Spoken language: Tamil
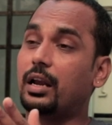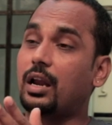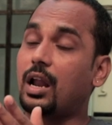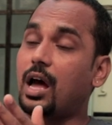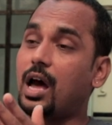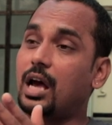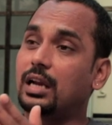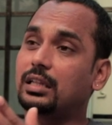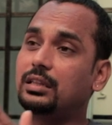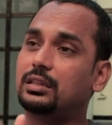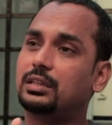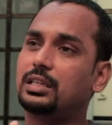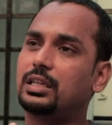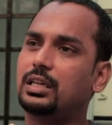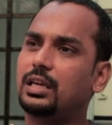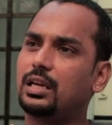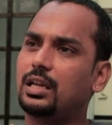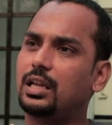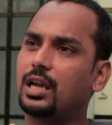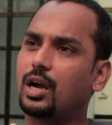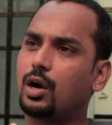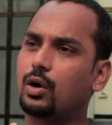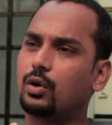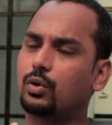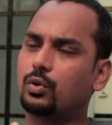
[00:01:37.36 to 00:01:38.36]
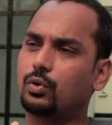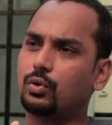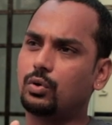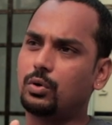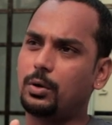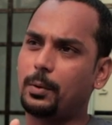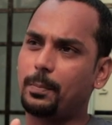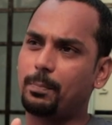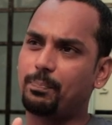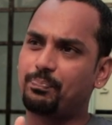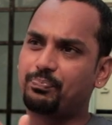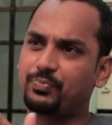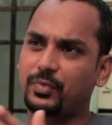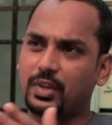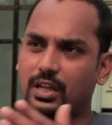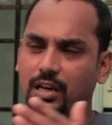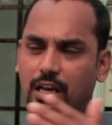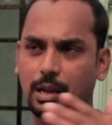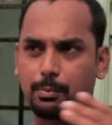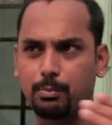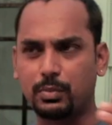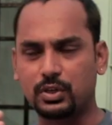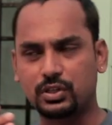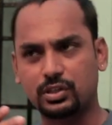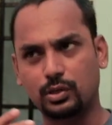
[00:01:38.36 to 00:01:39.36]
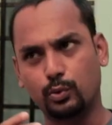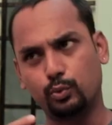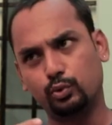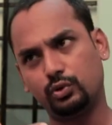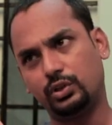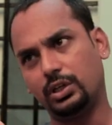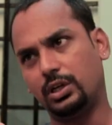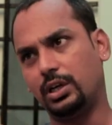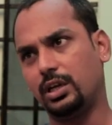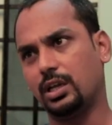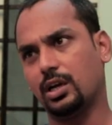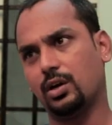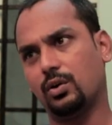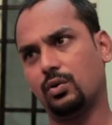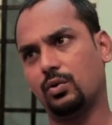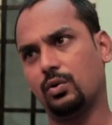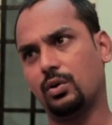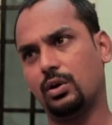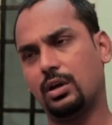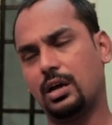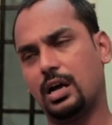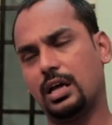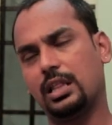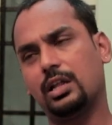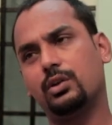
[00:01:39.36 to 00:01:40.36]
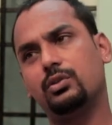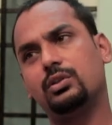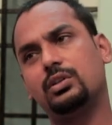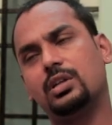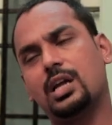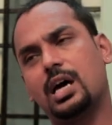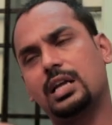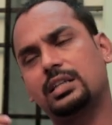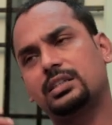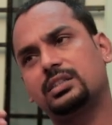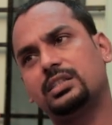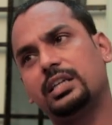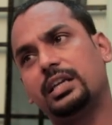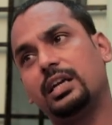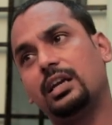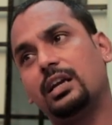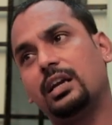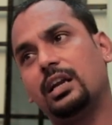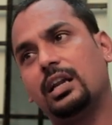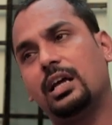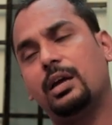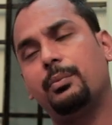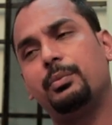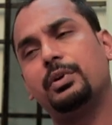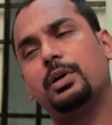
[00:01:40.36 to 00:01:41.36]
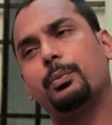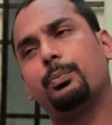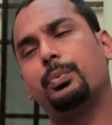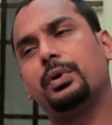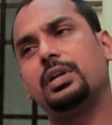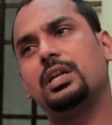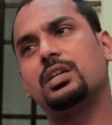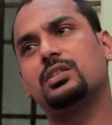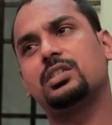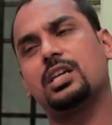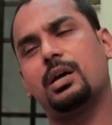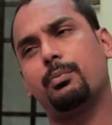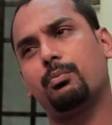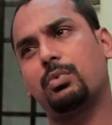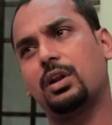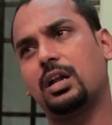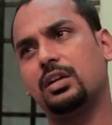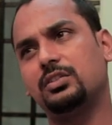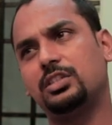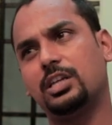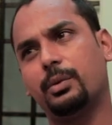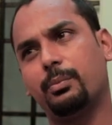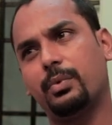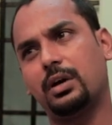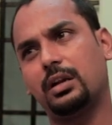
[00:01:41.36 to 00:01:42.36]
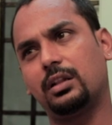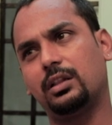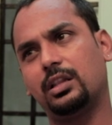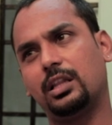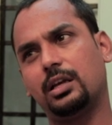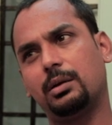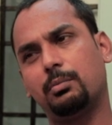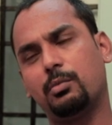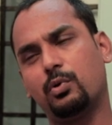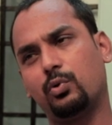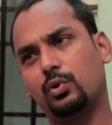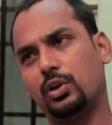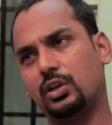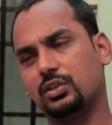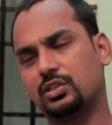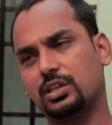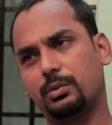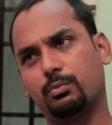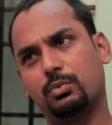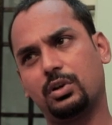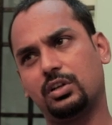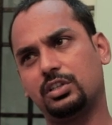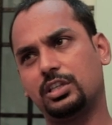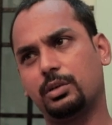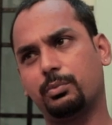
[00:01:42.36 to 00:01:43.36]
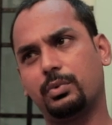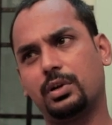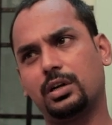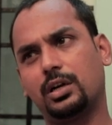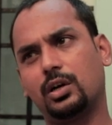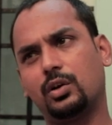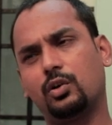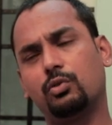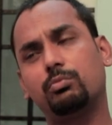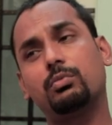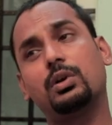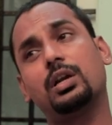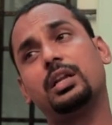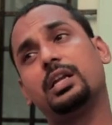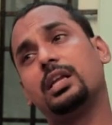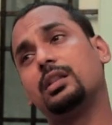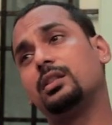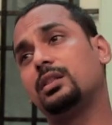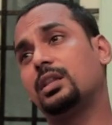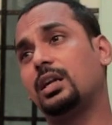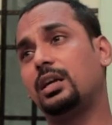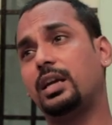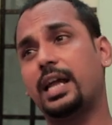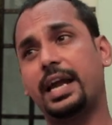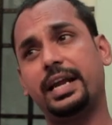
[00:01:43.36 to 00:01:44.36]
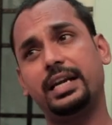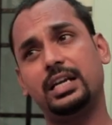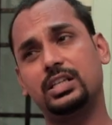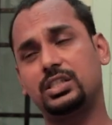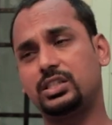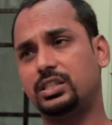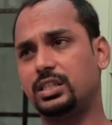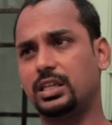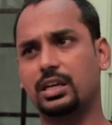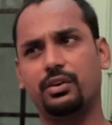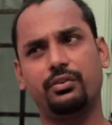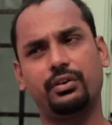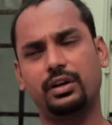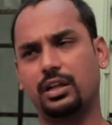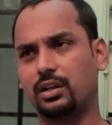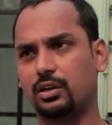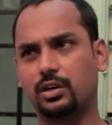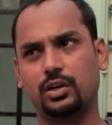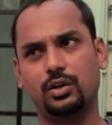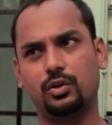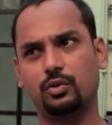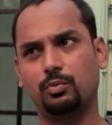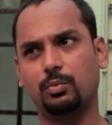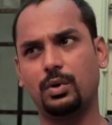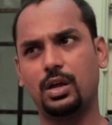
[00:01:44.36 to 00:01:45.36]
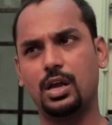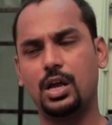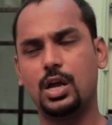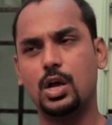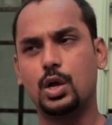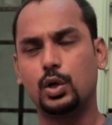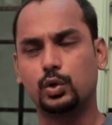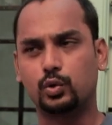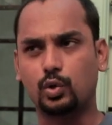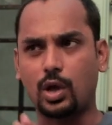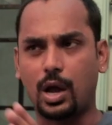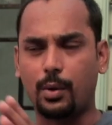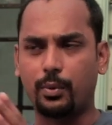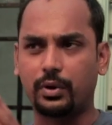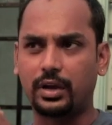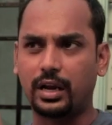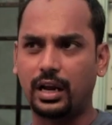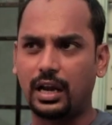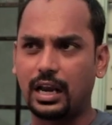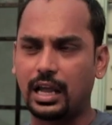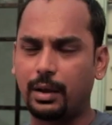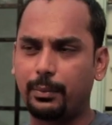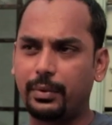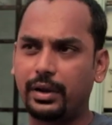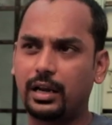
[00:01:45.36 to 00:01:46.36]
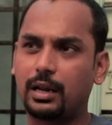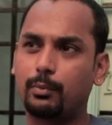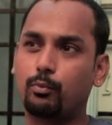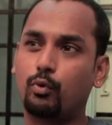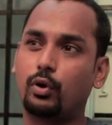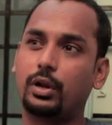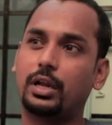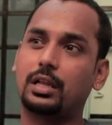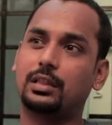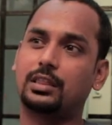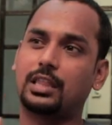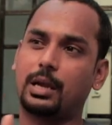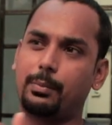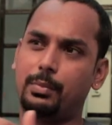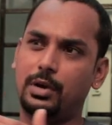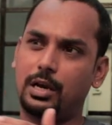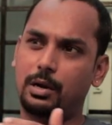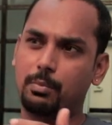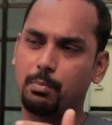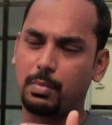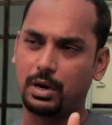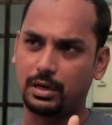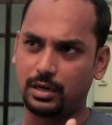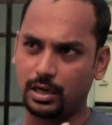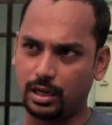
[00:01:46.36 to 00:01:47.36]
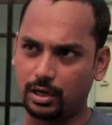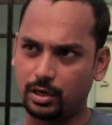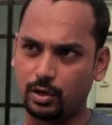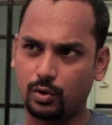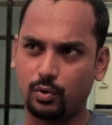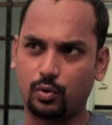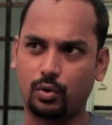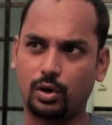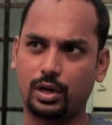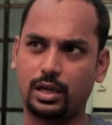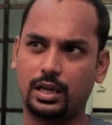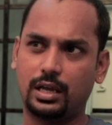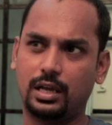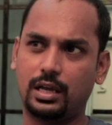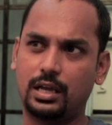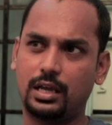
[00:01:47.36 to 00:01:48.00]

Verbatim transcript: நார்த் இந்தியாவுக்கும் நம்ம சவுத் இந்தியாவும் அதாவது நார்த் சைடில் மிகப்பெரிய சாம்ராஜ்யமாக இருந்த மௌரிய சாம்ராஜ்யமாக இருக்கட்டும் அல்ல எந்த டைனஸ்டியாக வேணா இருக்கட்டும் ஸோ அவங்க எல்லாமே நம்மளுடைய தமிழ் மன்னர்களோட